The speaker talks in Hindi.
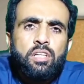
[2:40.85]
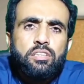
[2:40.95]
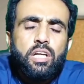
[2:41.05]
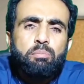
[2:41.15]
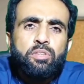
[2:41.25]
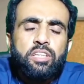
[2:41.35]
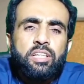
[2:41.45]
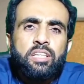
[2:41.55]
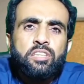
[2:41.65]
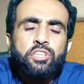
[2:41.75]
जब
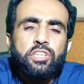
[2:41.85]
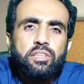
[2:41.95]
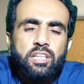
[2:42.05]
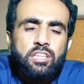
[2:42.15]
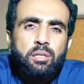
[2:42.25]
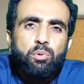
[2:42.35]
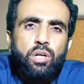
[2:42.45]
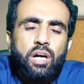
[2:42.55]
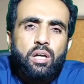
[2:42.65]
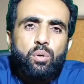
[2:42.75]
तेज़ शिद्दत का
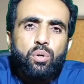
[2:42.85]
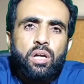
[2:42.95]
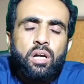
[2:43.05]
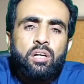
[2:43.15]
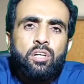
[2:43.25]
बुखार होगा